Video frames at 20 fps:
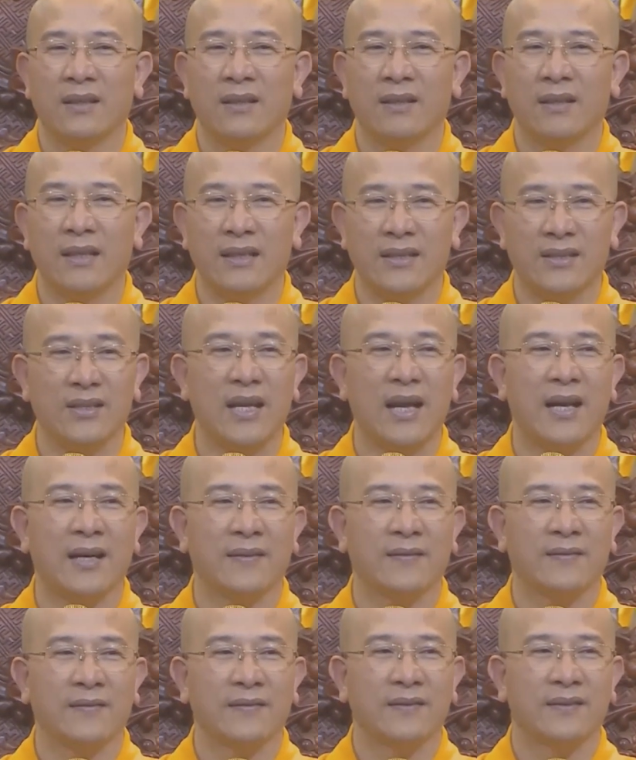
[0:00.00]
để xứng đáng.
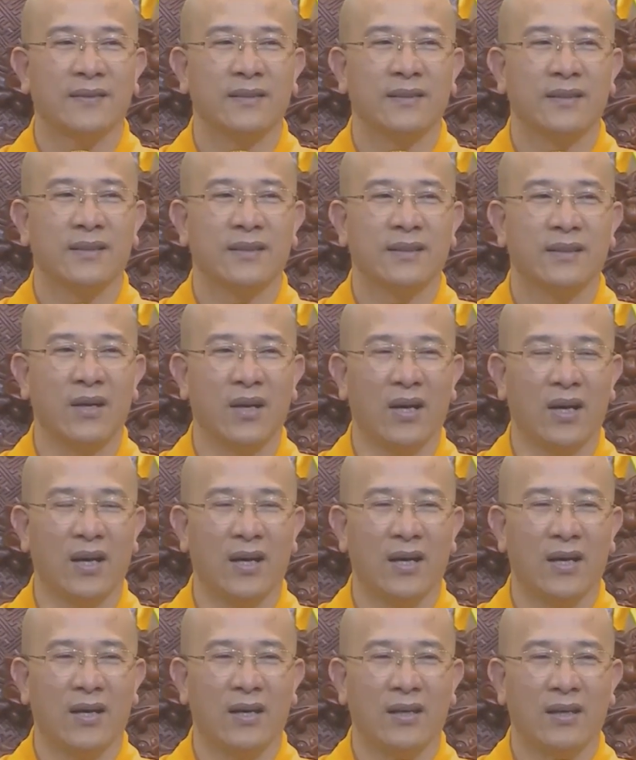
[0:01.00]

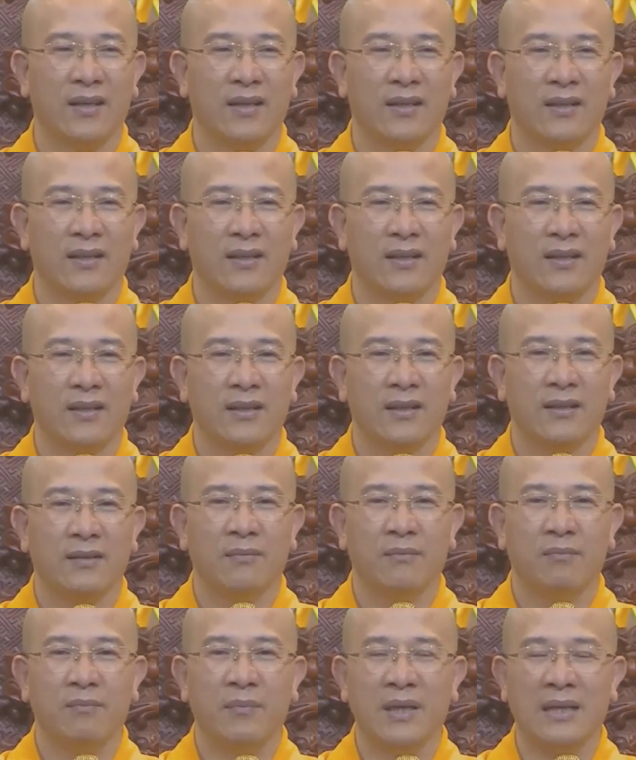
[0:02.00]
Đó,
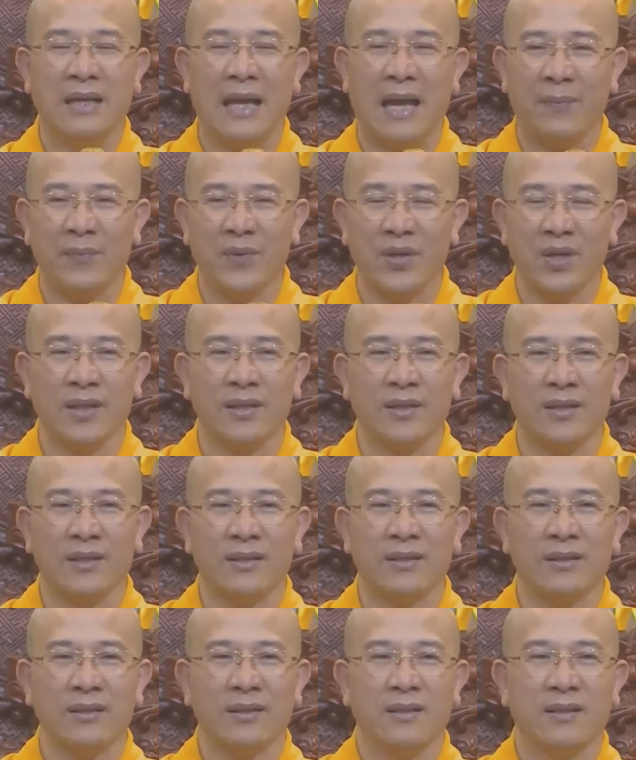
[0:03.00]
mình làm được
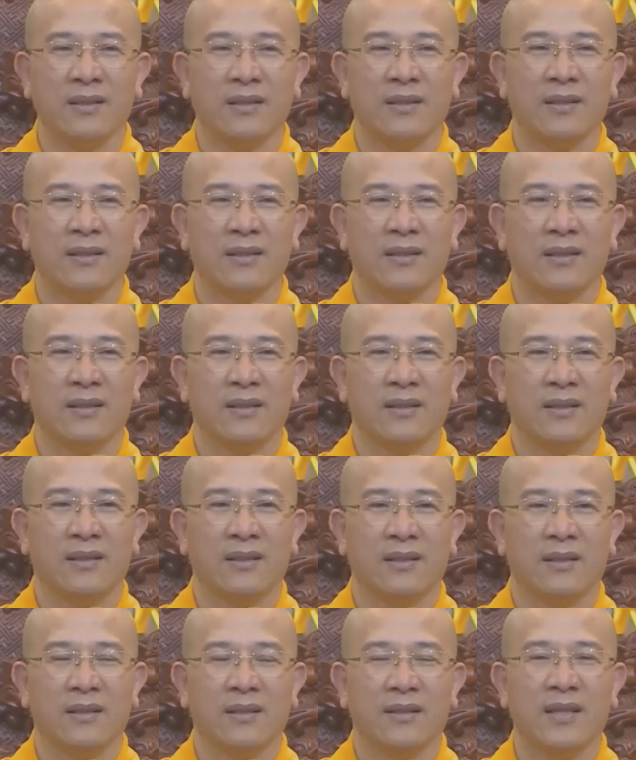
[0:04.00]

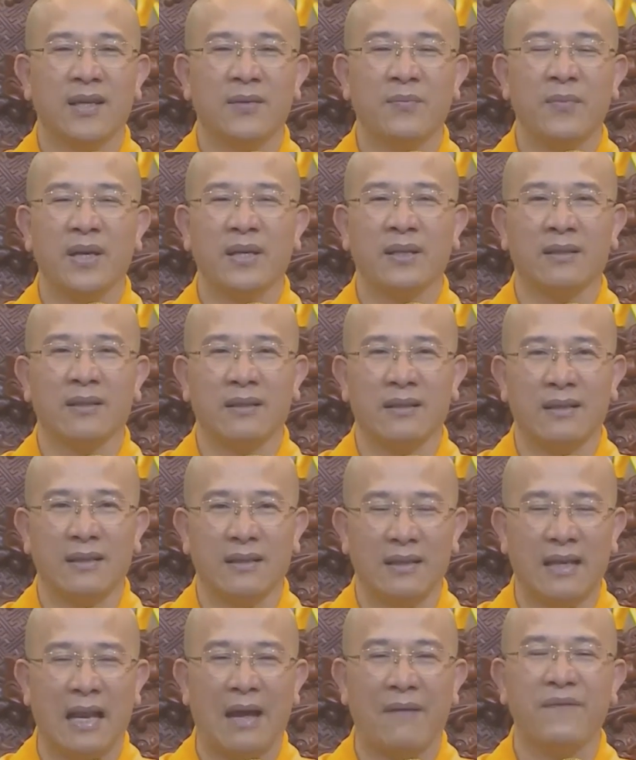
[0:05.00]
thì mình
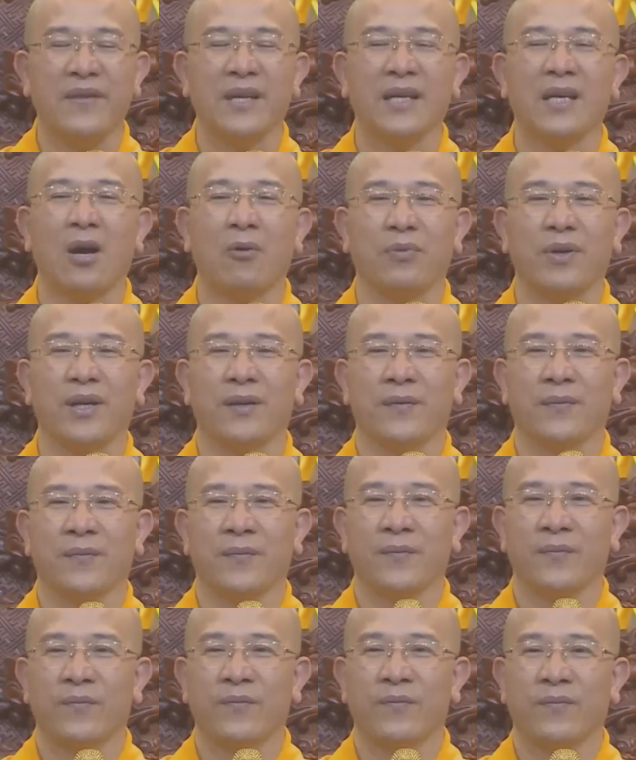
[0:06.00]
là viên ngọc đấy,
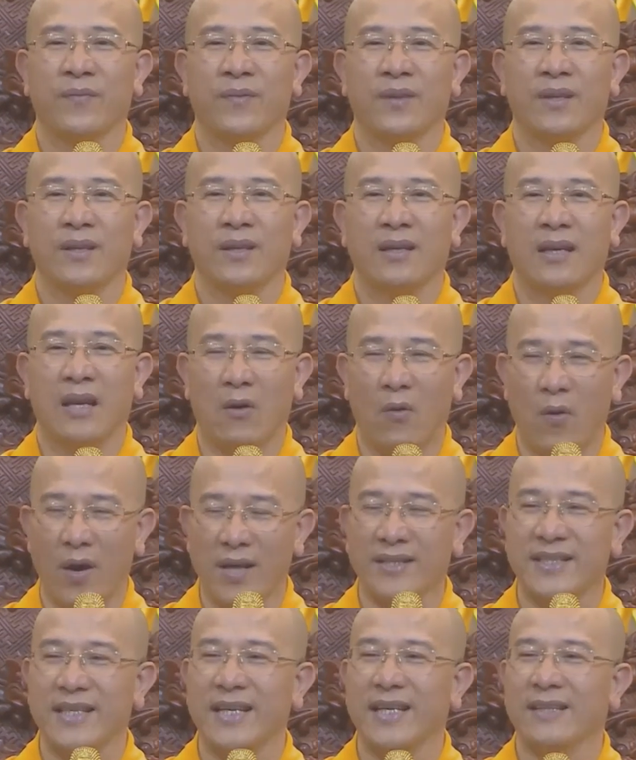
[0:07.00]
là hoa
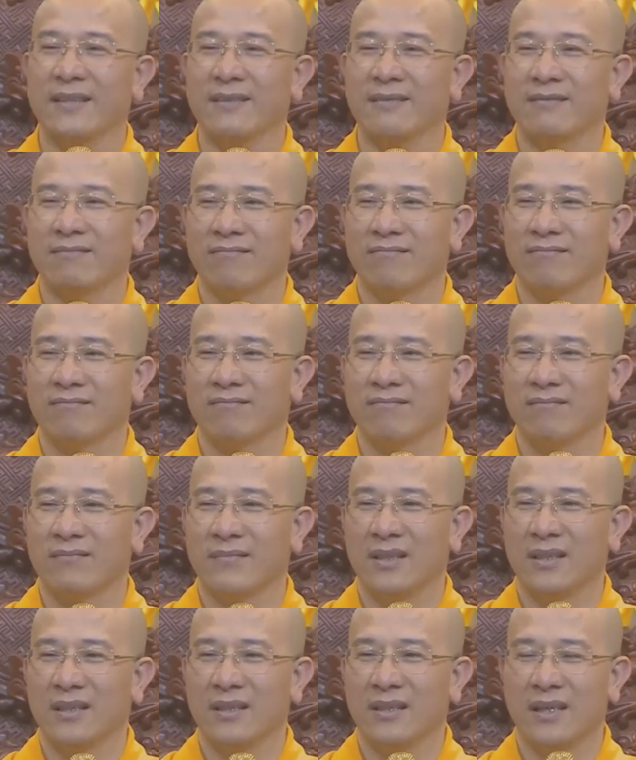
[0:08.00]
sen.
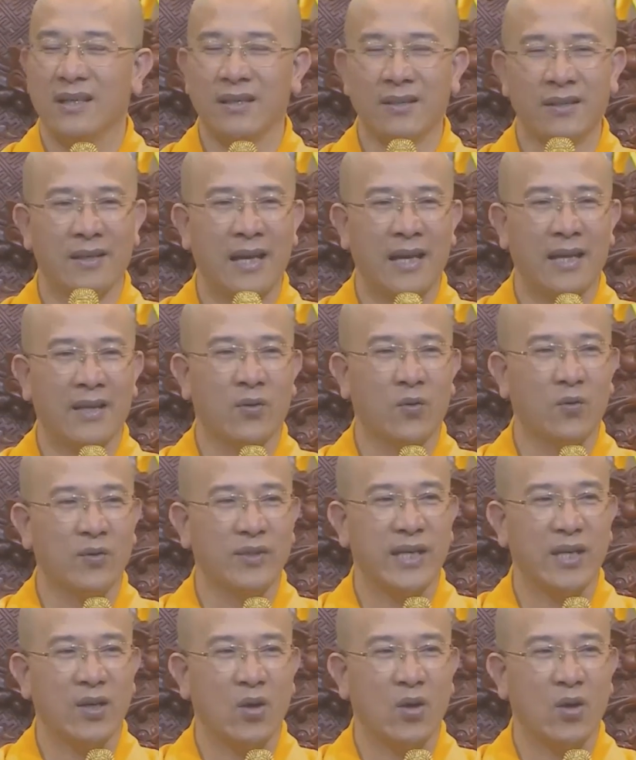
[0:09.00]
Cái người này cũng sẽ